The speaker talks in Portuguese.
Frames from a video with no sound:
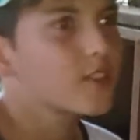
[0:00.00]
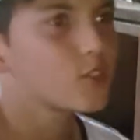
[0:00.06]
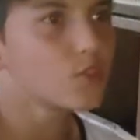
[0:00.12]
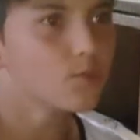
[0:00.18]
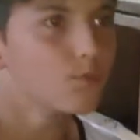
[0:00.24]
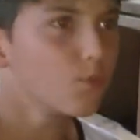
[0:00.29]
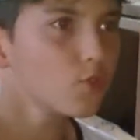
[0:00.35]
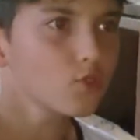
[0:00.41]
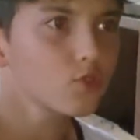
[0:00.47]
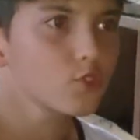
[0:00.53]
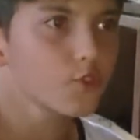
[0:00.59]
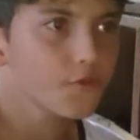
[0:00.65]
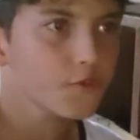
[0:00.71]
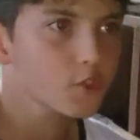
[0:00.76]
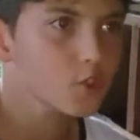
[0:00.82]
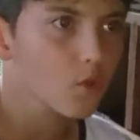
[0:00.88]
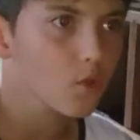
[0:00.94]
muito
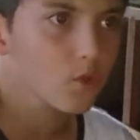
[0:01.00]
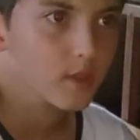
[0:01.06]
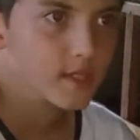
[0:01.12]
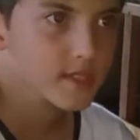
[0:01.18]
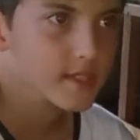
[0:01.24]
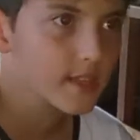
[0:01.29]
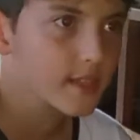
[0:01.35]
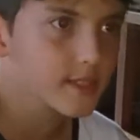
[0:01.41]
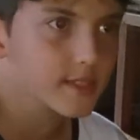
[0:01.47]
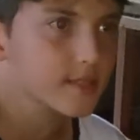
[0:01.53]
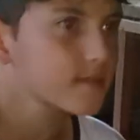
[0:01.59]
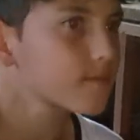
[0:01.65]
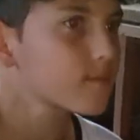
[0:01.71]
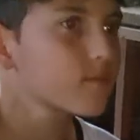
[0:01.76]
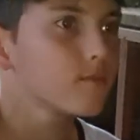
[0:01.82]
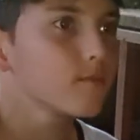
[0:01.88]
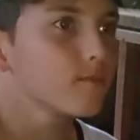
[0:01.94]
difícil acontecer,
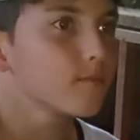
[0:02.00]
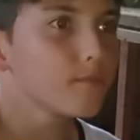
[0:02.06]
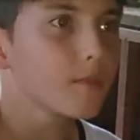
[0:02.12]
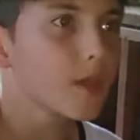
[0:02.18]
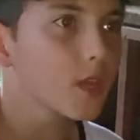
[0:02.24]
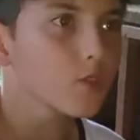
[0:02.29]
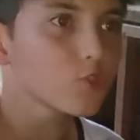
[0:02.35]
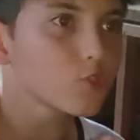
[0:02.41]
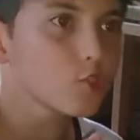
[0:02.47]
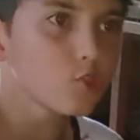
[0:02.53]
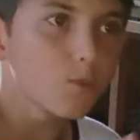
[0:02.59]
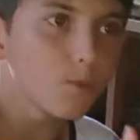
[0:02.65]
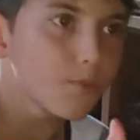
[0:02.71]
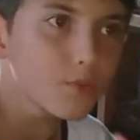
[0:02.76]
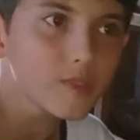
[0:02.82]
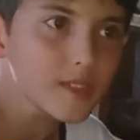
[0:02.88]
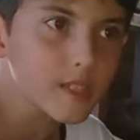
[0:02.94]
menos de
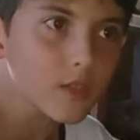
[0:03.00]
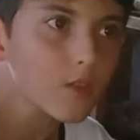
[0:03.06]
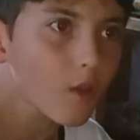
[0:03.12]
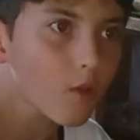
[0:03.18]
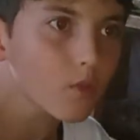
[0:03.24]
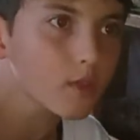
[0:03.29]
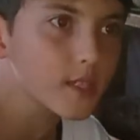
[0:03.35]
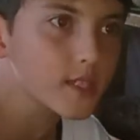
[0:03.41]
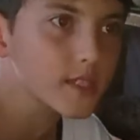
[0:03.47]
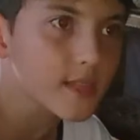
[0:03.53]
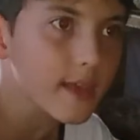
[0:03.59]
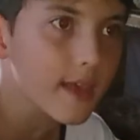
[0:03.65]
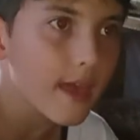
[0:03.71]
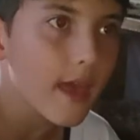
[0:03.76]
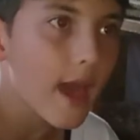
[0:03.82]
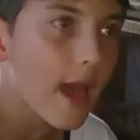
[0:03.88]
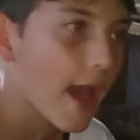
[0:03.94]
1%
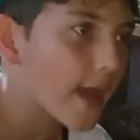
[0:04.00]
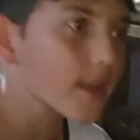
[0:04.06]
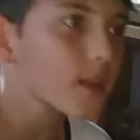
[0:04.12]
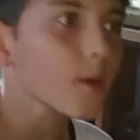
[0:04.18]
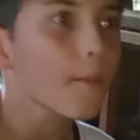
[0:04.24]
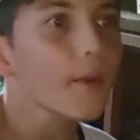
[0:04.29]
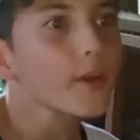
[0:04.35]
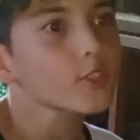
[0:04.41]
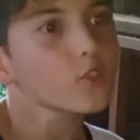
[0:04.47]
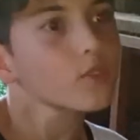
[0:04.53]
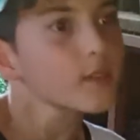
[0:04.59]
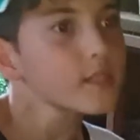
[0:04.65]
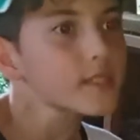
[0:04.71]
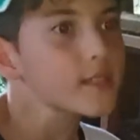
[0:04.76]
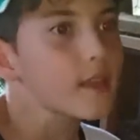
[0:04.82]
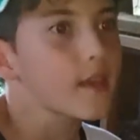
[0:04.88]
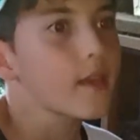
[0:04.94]
acontecer. Ah, então pode
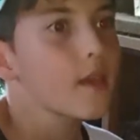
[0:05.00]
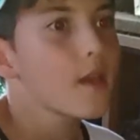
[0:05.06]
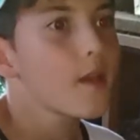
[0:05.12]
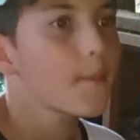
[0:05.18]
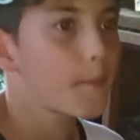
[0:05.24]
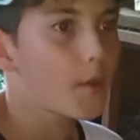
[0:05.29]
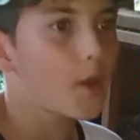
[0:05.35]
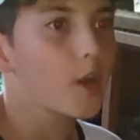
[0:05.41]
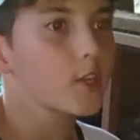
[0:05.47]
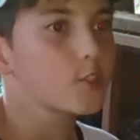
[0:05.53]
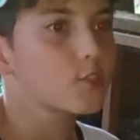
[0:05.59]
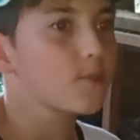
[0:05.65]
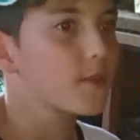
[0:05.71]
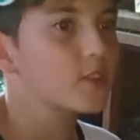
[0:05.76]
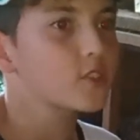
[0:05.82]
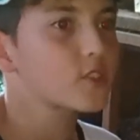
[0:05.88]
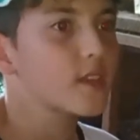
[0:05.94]
acontecer? Pode,
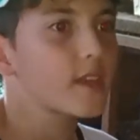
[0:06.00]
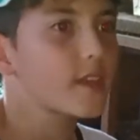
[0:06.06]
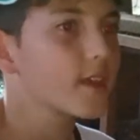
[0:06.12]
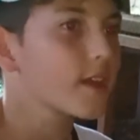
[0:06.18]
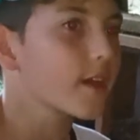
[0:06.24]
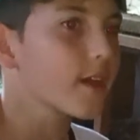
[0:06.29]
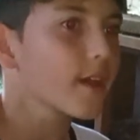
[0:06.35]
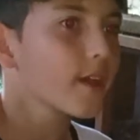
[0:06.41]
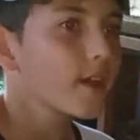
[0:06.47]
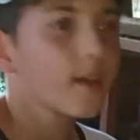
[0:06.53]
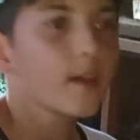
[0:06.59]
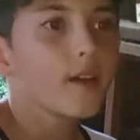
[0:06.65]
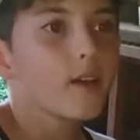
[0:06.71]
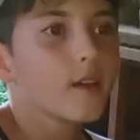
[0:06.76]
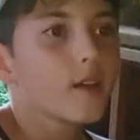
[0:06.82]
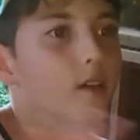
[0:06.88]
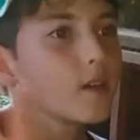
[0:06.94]
mas isso aí é
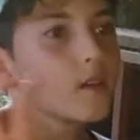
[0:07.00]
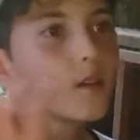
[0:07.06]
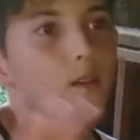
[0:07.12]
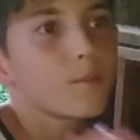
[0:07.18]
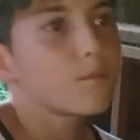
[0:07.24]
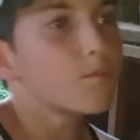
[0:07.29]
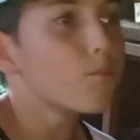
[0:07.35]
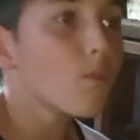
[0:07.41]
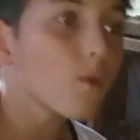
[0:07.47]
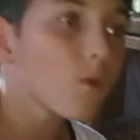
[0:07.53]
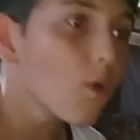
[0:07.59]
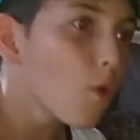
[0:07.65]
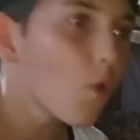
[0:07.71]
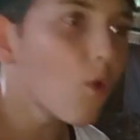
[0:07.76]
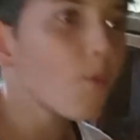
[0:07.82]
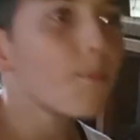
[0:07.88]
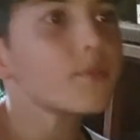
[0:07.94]

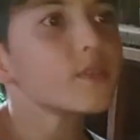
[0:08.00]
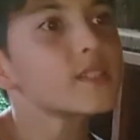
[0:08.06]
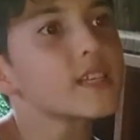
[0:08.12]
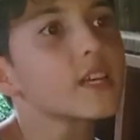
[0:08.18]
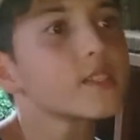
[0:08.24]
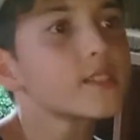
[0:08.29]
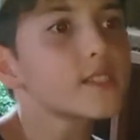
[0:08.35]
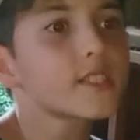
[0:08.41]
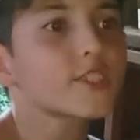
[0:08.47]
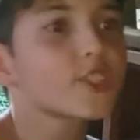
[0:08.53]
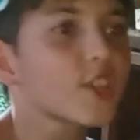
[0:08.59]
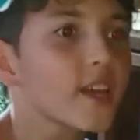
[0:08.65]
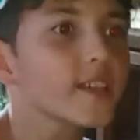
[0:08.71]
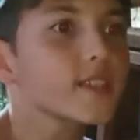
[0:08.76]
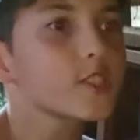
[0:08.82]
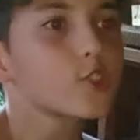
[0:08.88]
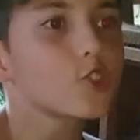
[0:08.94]
1% de
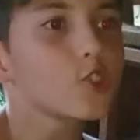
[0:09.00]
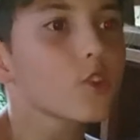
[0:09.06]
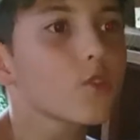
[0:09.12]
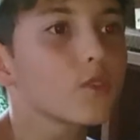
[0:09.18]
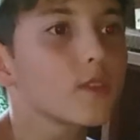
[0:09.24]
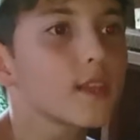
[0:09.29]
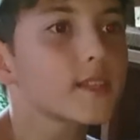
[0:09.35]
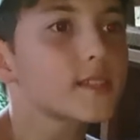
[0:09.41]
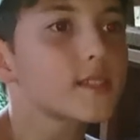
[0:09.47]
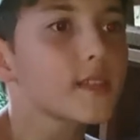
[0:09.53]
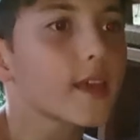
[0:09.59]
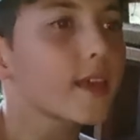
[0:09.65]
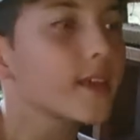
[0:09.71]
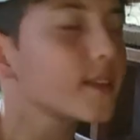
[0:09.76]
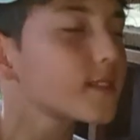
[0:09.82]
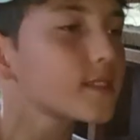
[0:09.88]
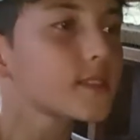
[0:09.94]
chance de acontecer
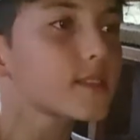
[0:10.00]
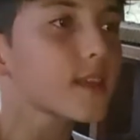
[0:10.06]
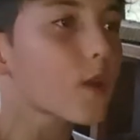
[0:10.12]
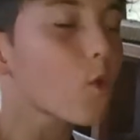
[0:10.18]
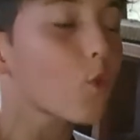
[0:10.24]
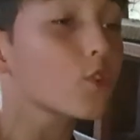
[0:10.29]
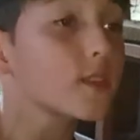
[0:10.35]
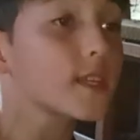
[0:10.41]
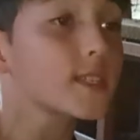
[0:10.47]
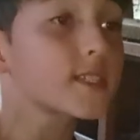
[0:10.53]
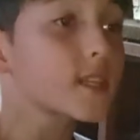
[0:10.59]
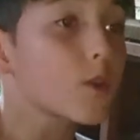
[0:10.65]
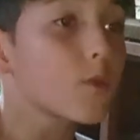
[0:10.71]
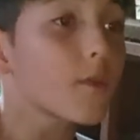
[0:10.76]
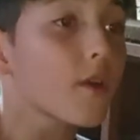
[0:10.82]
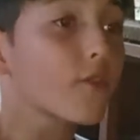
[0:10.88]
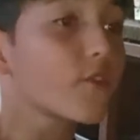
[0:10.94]
e se
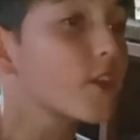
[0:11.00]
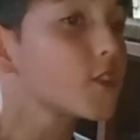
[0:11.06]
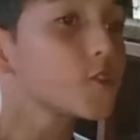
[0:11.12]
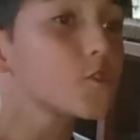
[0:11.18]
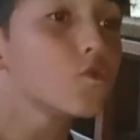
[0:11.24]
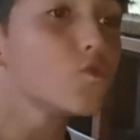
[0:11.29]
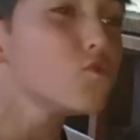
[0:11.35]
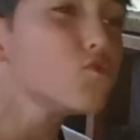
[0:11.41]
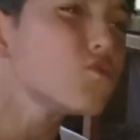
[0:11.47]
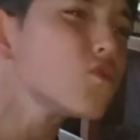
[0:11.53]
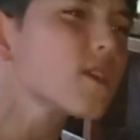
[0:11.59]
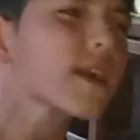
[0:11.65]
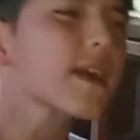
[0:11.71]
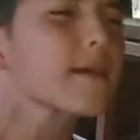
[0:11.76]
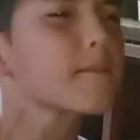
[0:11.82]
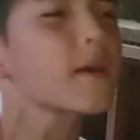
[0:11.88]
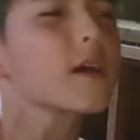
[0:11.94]
acontecer uma vez,
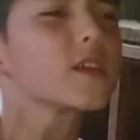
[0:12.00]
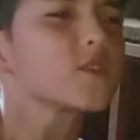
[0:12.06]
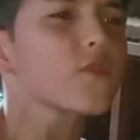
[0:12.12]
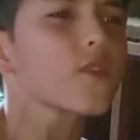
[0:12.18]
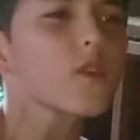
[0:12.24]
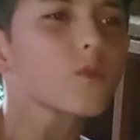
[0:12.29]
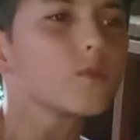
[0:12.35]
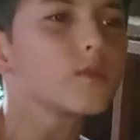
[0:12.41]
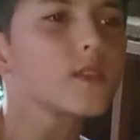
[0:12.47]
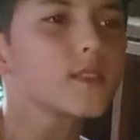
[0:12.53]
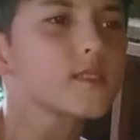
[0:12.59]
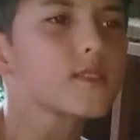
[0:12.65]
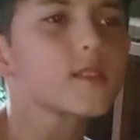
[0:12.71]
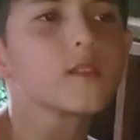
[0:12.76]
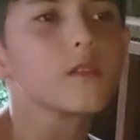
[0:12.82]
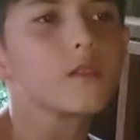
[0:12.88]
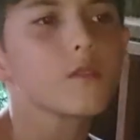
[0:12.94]
nunca mais vai
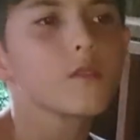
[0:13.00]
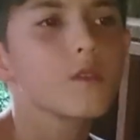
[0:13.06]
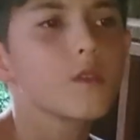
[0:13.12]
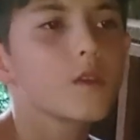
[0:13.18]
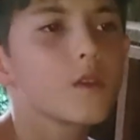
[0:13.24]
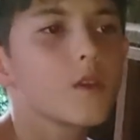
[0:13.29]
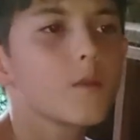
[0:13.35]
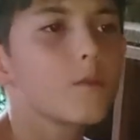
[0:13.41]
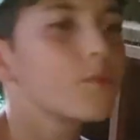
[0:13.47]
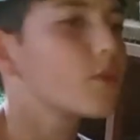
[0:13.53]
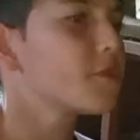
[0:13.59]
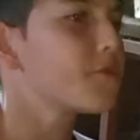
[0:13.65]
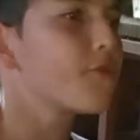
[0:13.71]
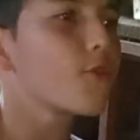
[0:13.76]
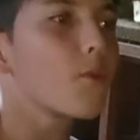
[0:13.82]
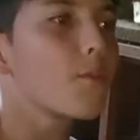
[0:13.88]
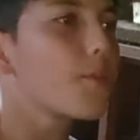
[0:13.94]
acontecer.
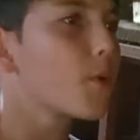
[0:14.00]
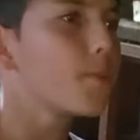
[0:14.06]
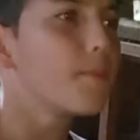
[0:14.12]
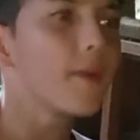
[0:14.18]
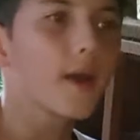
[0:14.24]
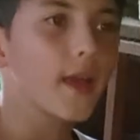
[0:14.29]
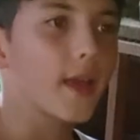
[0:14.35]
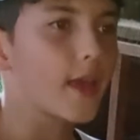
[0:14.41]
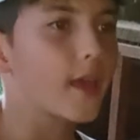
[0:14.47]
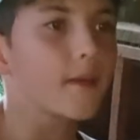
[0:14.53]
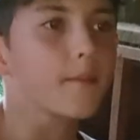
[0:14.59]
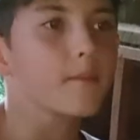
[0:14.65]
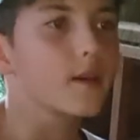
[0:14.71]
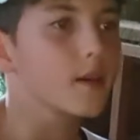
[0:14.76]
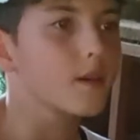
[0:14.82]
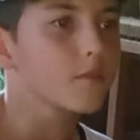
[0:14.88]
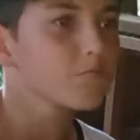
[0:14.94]
Foi, foi um
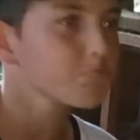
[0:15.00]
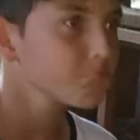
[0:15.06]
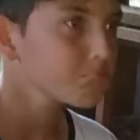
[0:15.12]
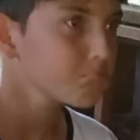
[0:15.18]
problema,